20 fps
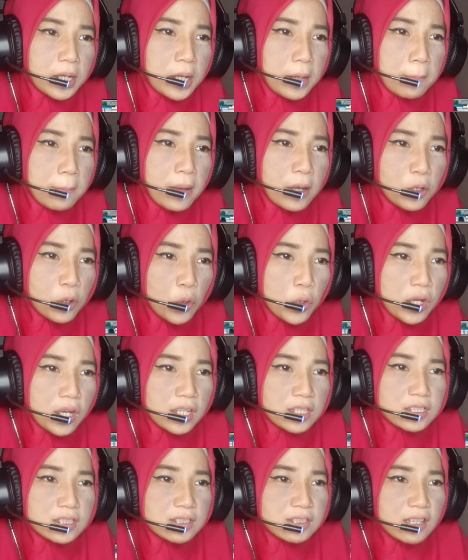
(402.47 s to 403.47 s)
pakai
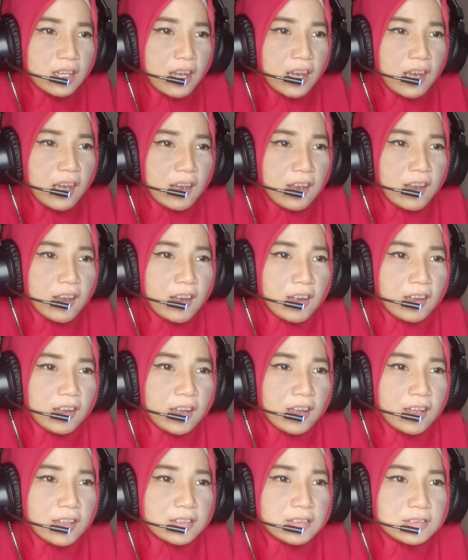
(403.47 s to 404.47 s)
mayonesnya ya
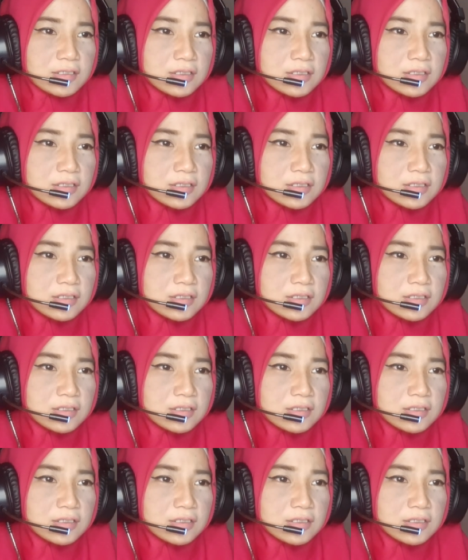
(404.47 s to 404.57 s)
kan